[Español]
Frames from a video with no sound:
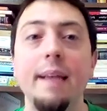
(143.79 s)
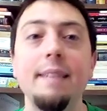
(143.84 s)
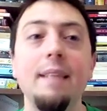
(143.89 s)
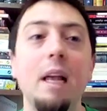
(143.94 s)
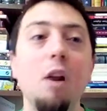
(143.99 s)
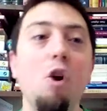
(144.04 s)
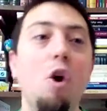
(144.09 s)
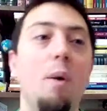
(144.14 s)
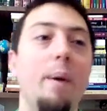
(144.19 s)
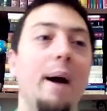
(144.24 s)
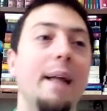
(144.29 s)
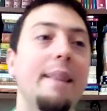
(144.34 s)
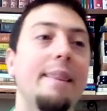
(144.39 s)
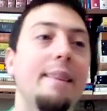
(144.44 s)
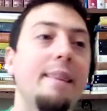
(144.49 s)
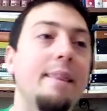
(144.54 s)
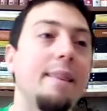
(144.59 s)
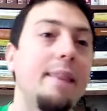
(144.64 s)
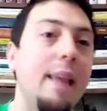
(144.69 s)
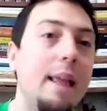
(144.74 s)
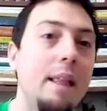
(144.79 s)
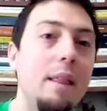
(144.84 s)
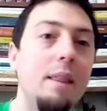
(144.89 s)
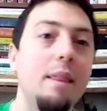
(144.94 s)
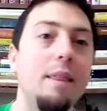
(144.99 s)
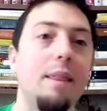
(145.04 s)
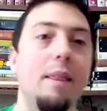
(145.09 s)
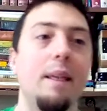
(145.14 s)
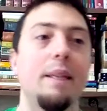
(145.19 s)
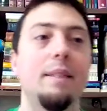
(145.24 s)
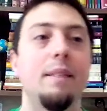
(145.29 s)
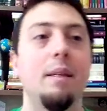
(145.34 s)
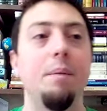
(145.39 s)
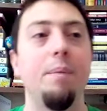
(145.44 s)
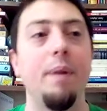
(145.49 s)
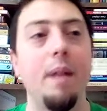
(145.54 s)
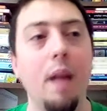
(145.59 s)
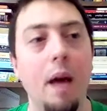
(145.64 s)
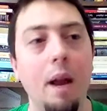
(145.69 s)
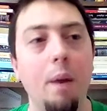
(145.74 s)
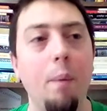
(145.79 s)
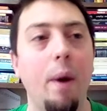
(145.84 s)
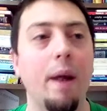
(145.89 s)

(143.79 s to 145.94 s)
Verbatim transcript: es algo bastante similar,